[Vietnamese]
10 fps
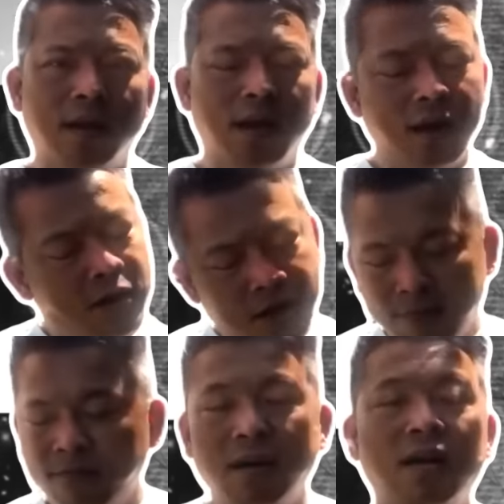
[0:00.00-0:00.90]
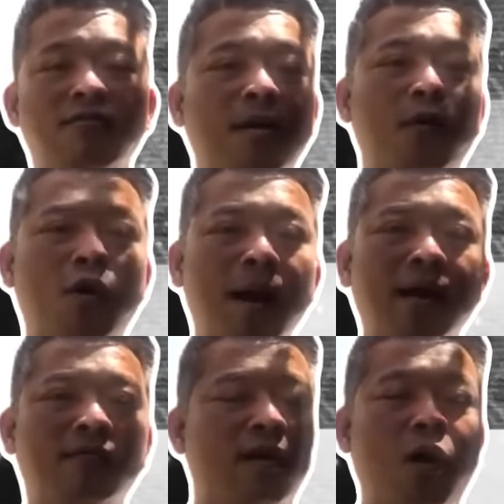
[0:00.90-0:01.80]
À, họ nhắm vào người Pháp họ
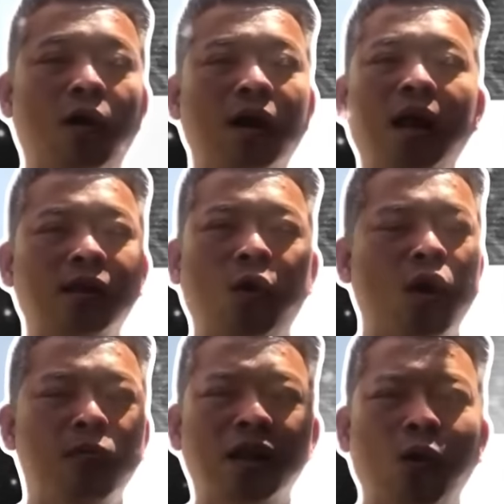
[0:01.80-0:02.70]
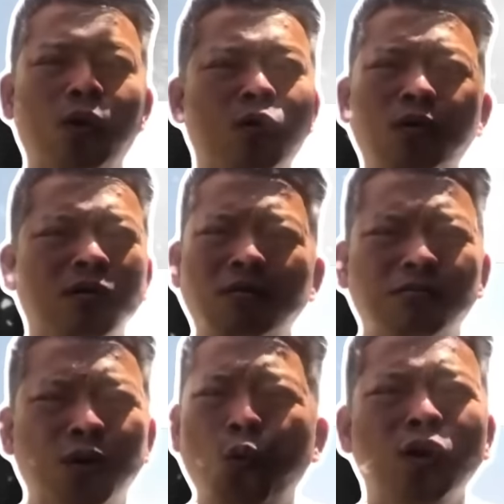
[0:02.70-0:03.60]
bắt và họ kết tội một cái tội
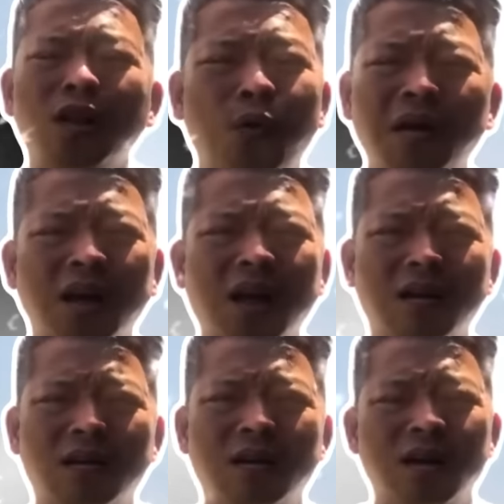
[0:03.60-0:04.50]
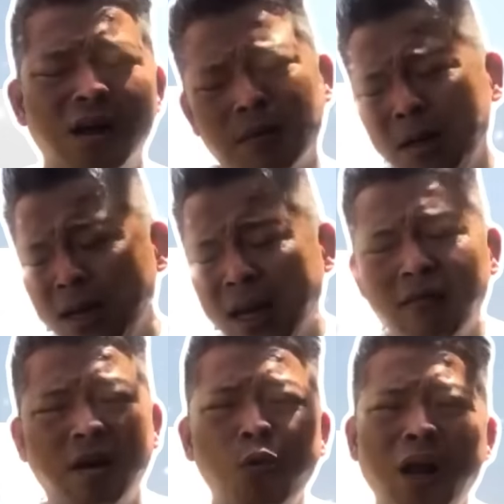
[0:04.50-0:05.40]
đủ thứ tội được hết á. Bây giờ
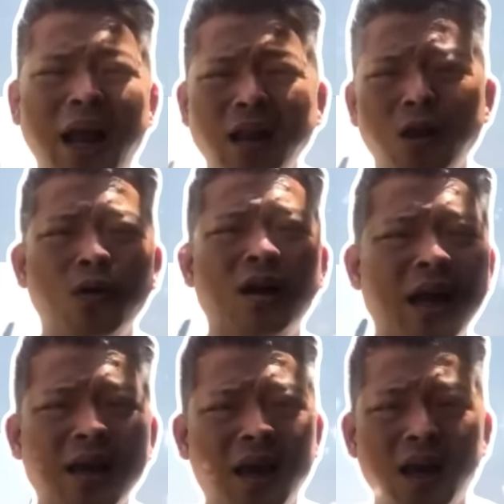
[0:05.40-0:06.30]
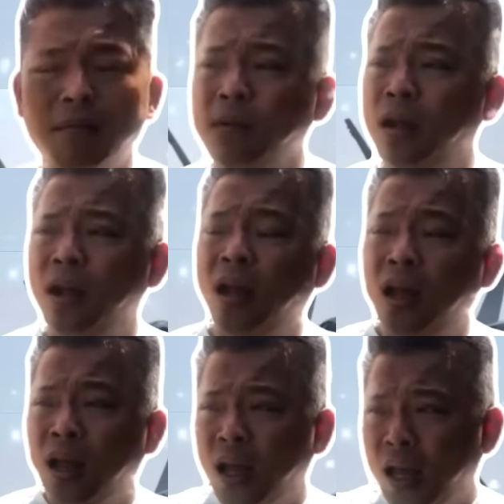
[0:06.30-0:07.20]
các vị muốn gán tội người khác dễ lắm.
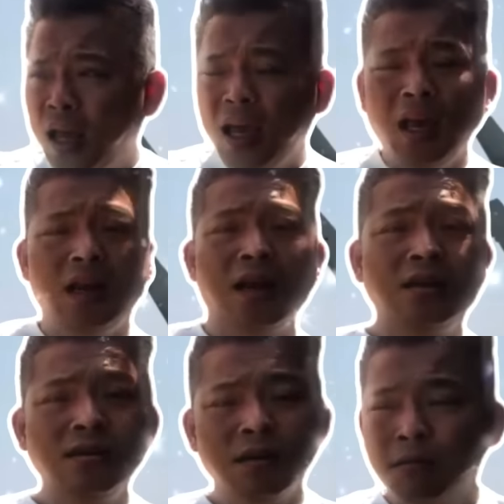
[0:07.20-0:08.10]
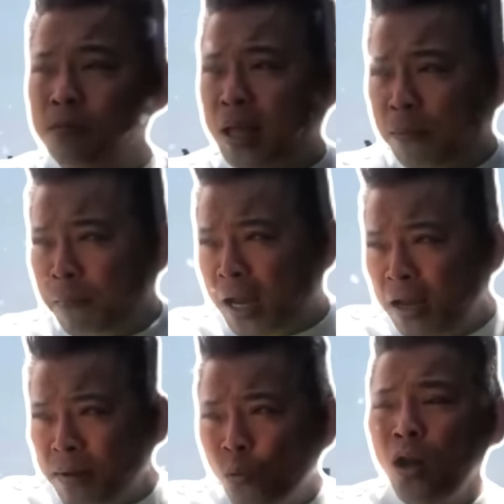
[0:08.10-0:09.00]
Ê, đợt trước thằng
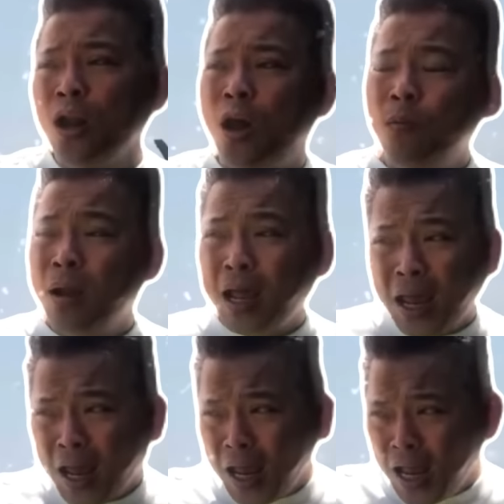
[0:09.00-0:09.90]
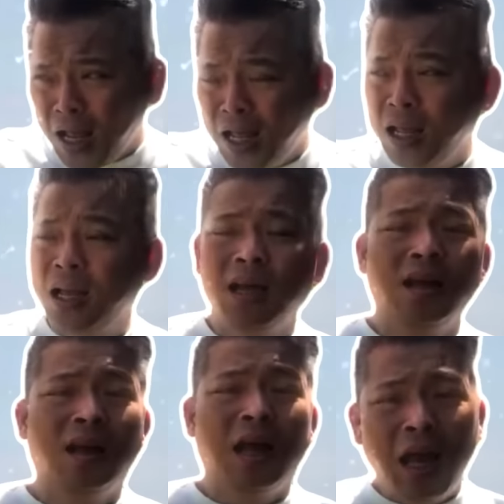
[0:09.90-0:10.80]
mỹ mà quýnh lộn ý
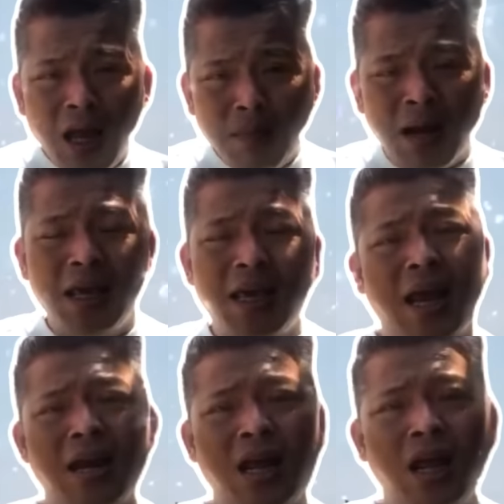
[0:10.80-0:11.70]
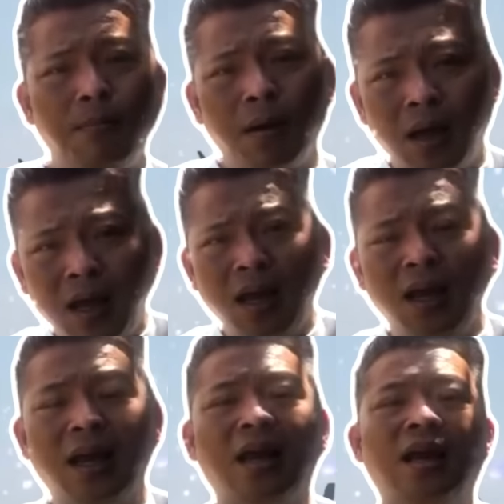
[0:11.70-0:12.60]
ý mày là dán đi
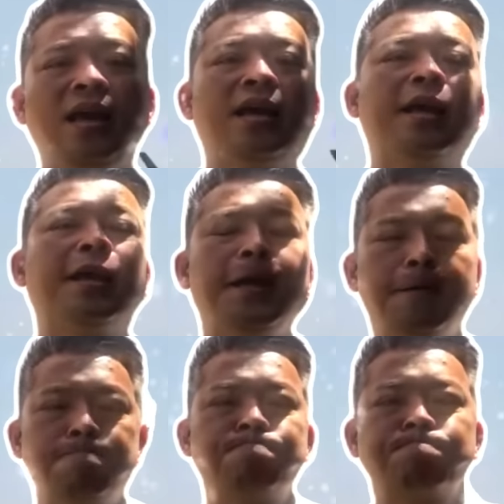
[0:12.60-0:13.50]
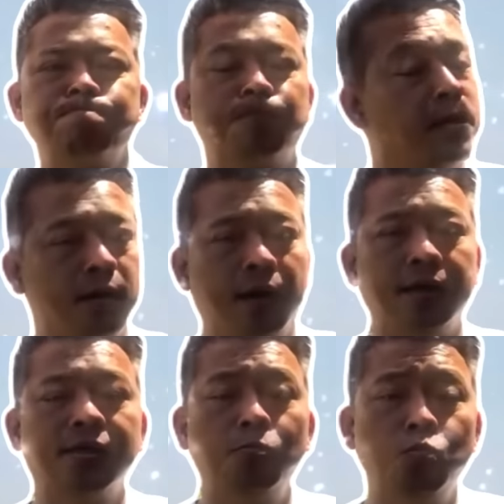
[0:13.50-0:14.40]
ý cái này y cái kia
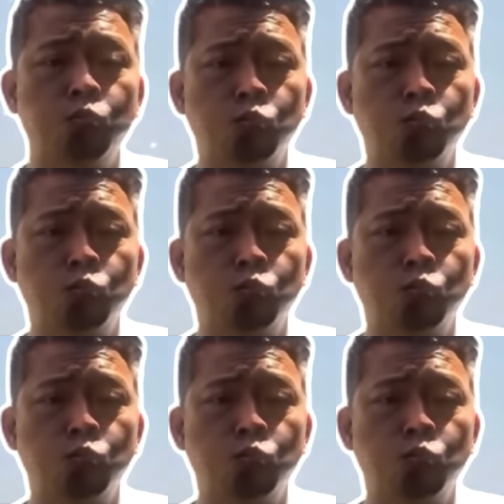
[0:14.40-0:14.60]
là xong